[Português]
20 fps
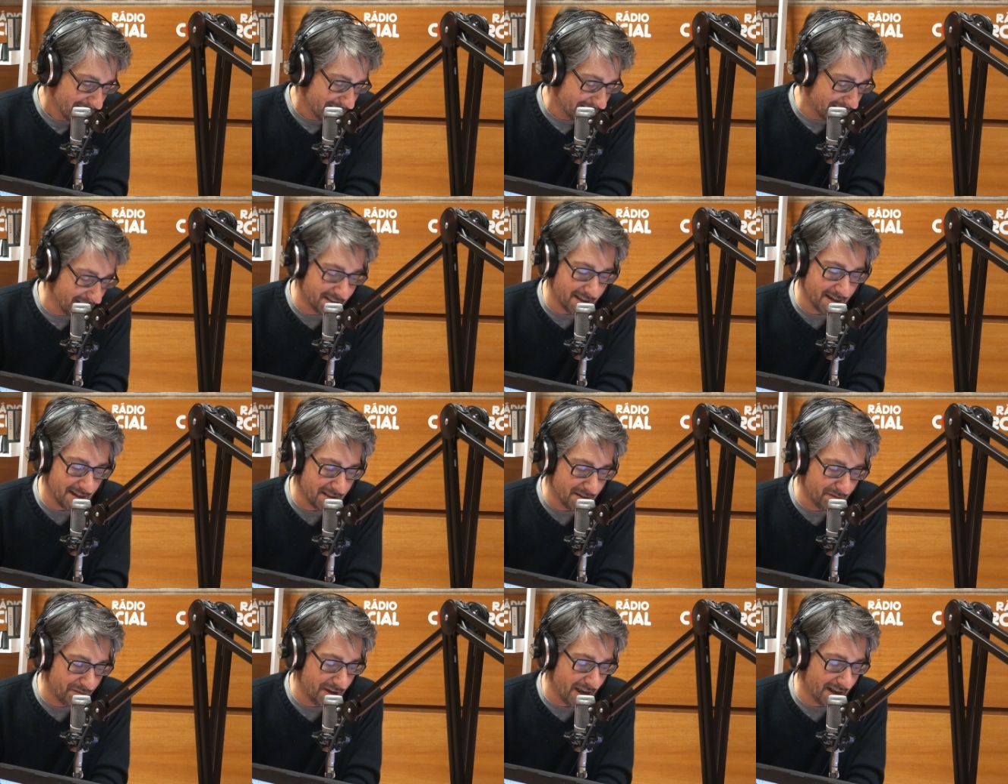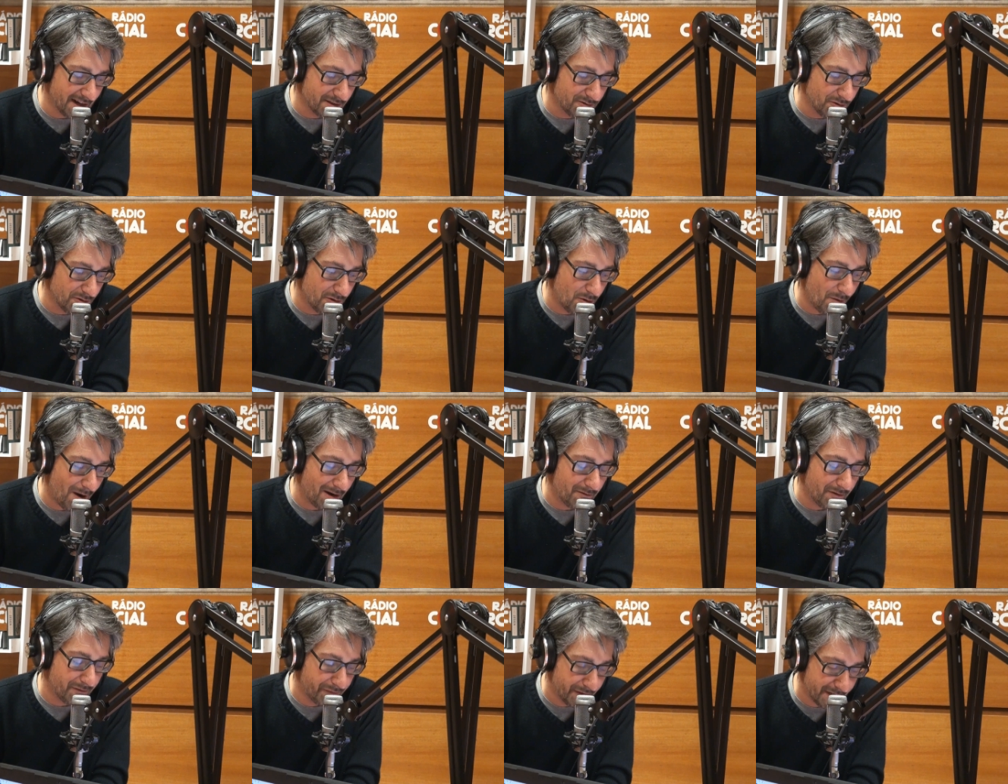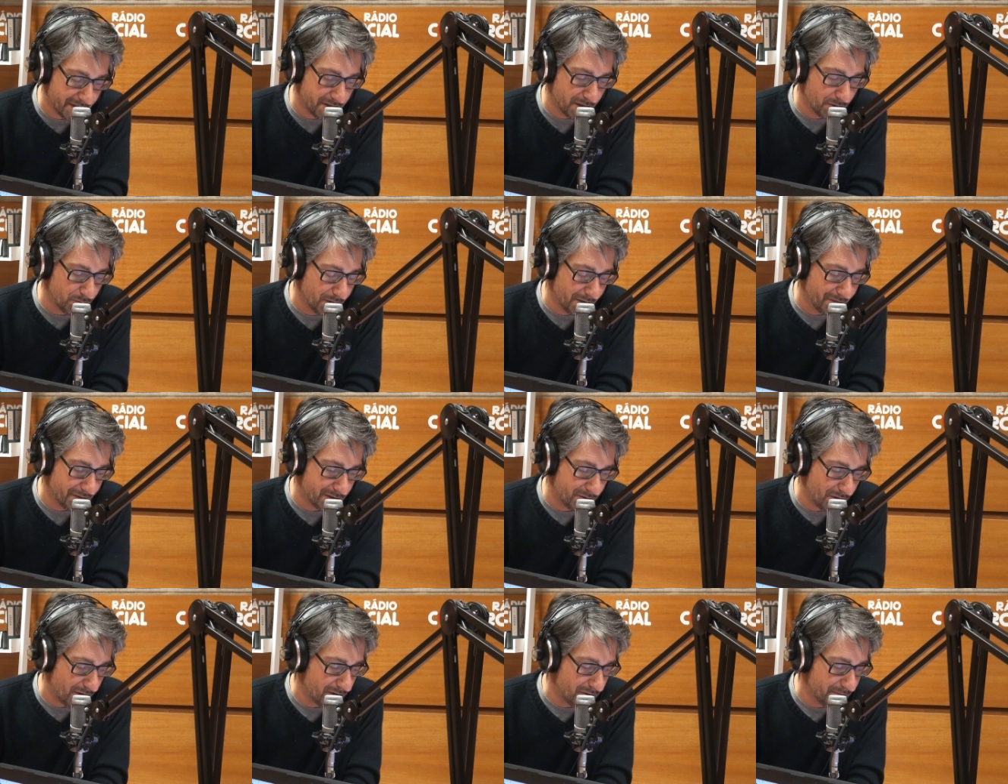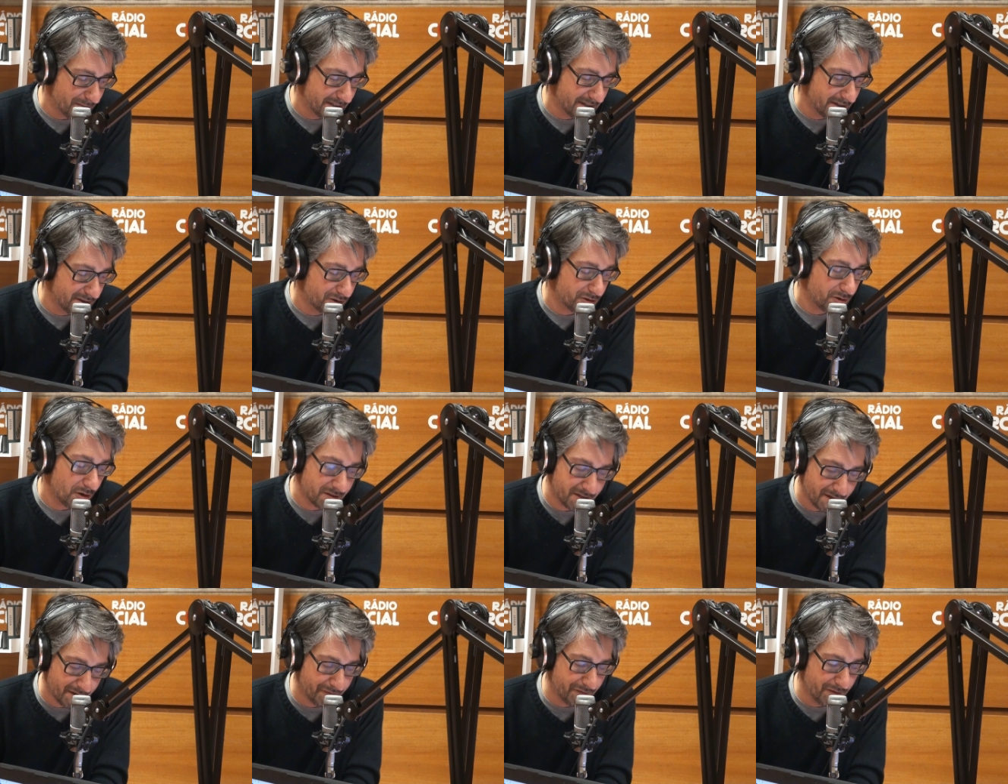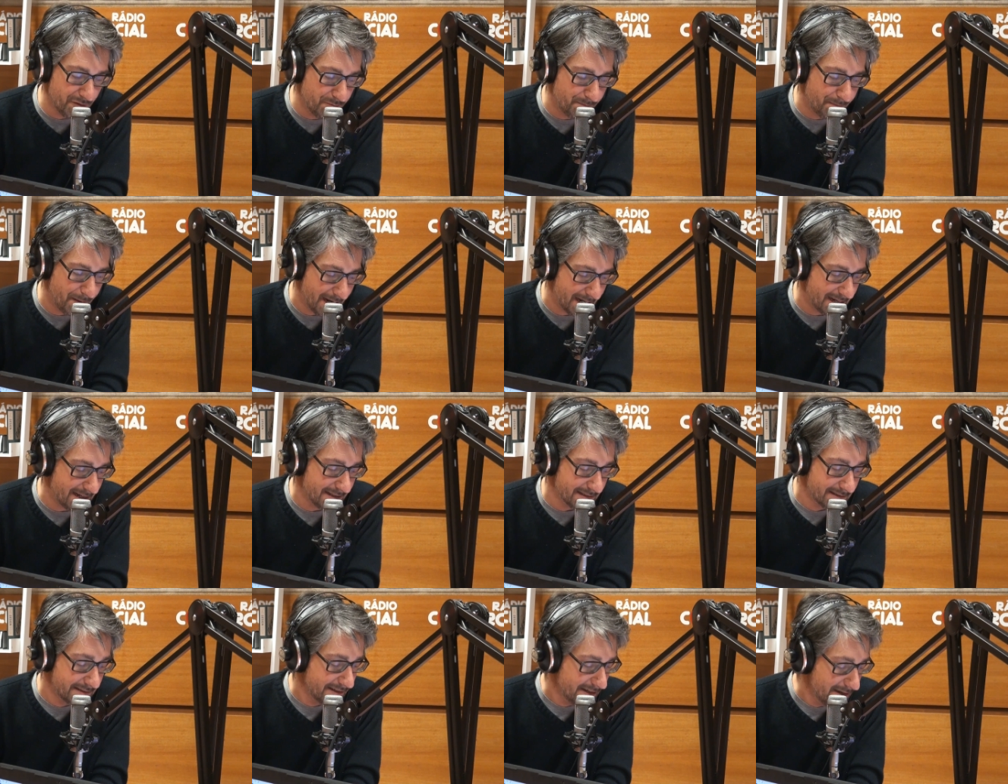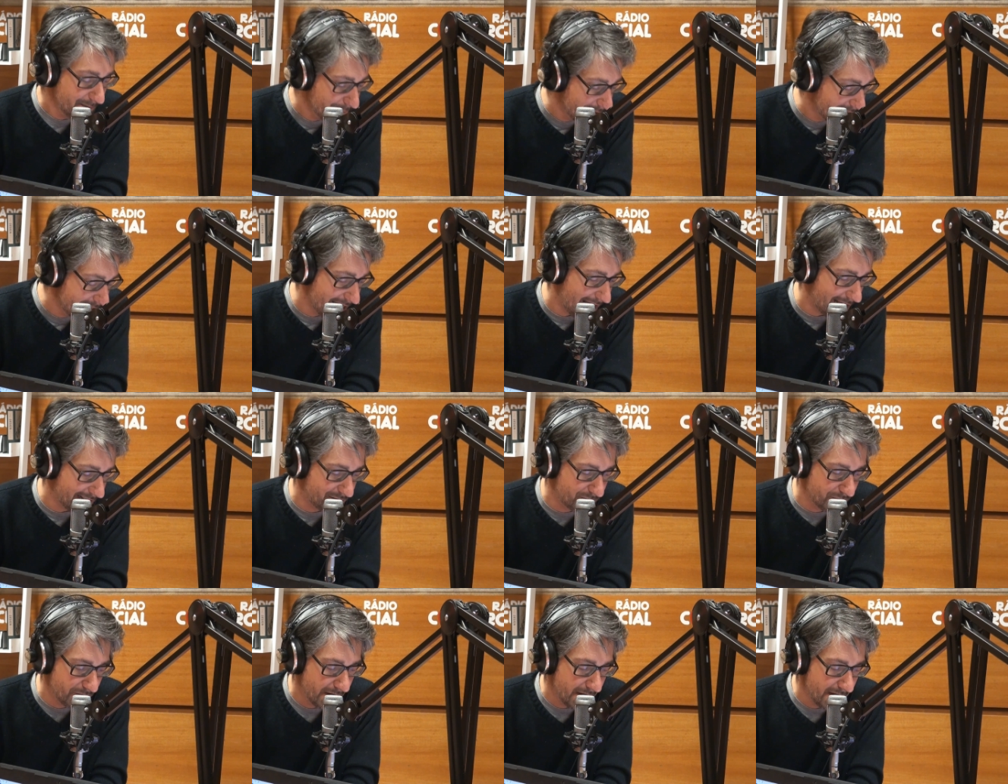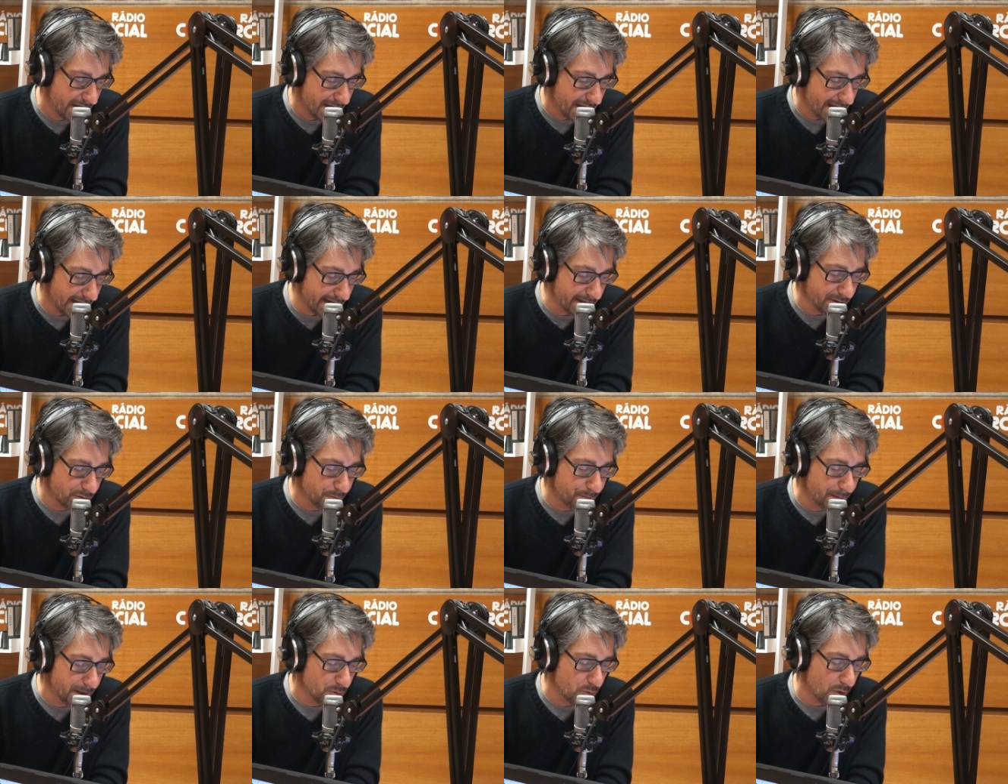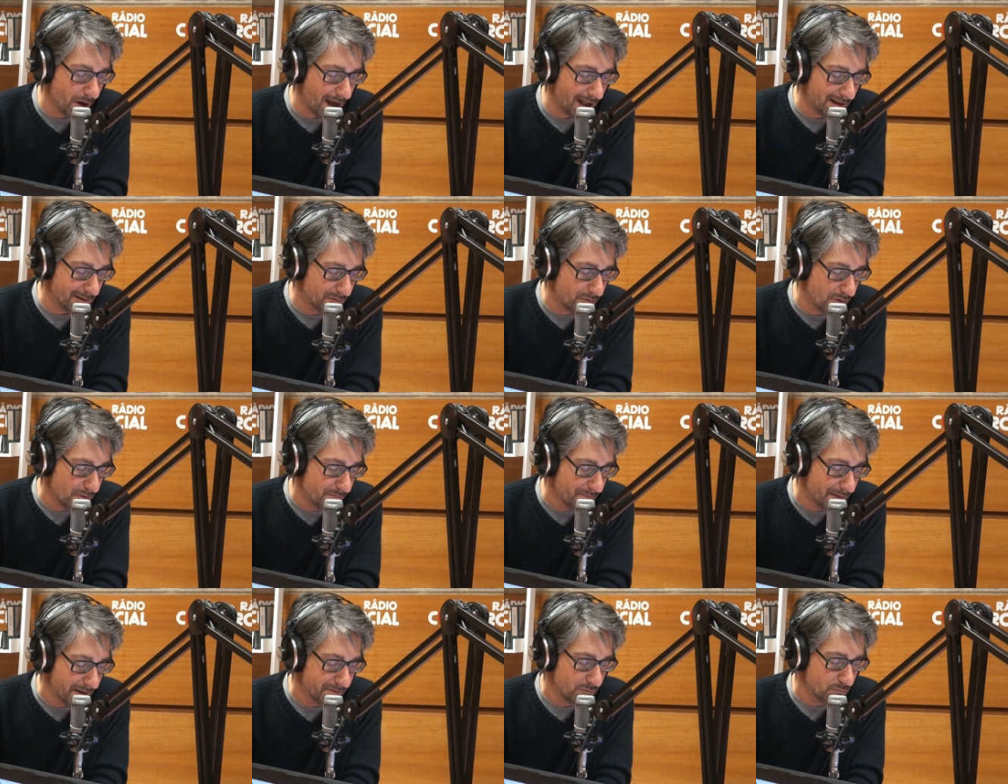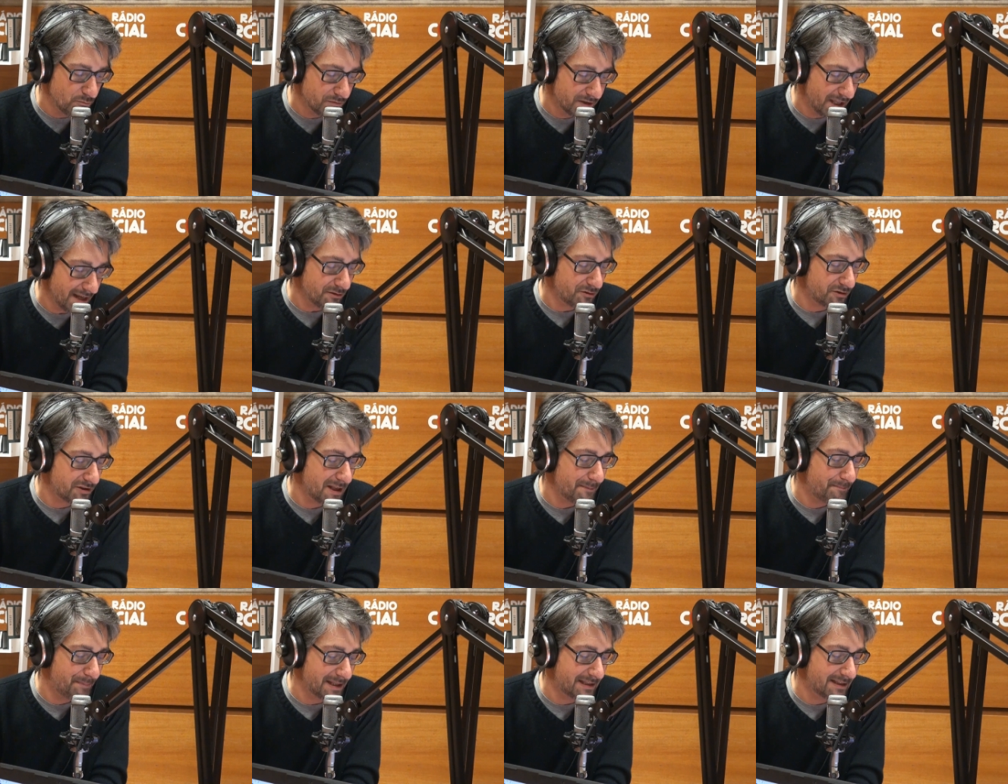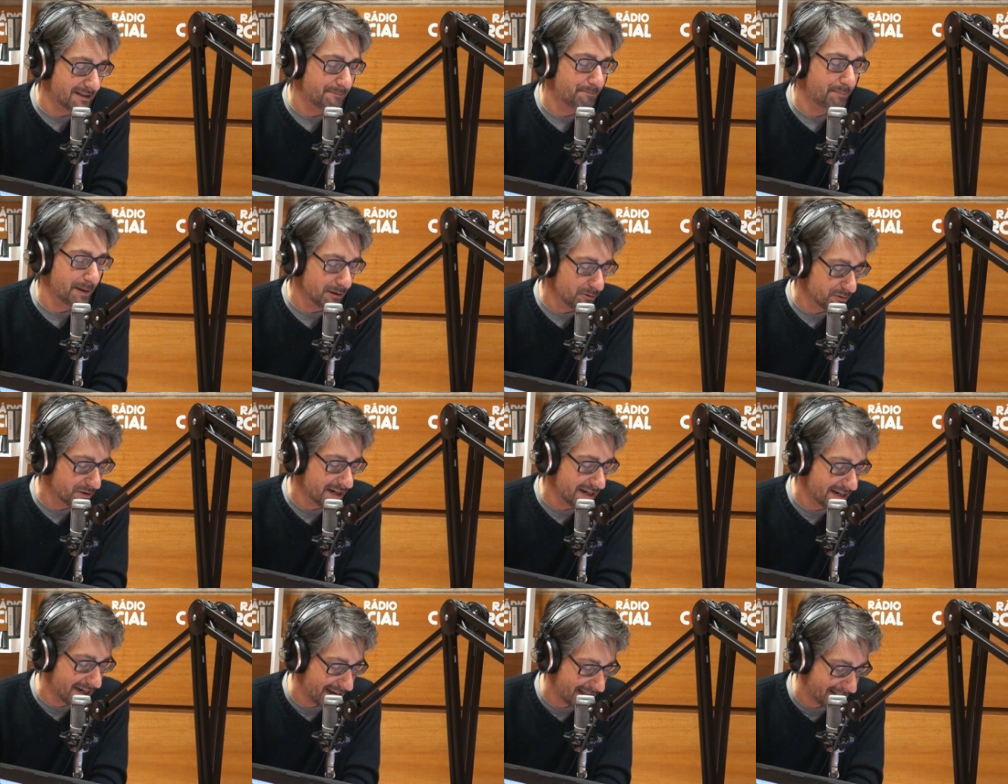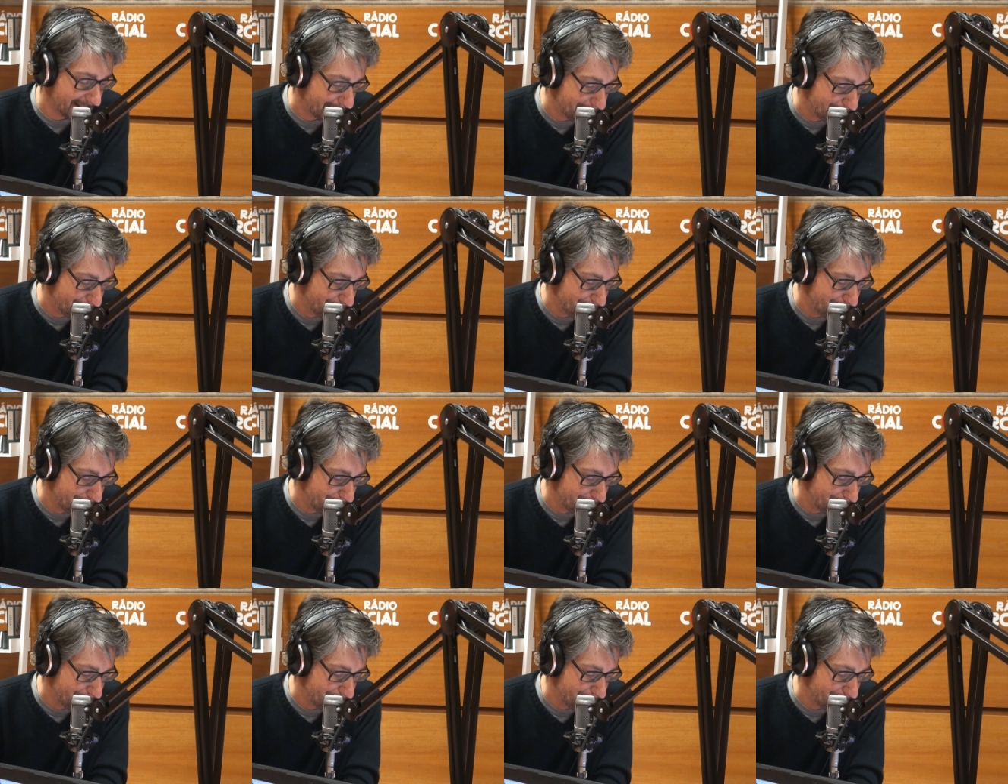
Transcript: Tentei aliviar a dor com água fresca no lavatório, mas isso só serviu para, de imediato, entupir o ralo com uma, um denso tapete de pelos em queda.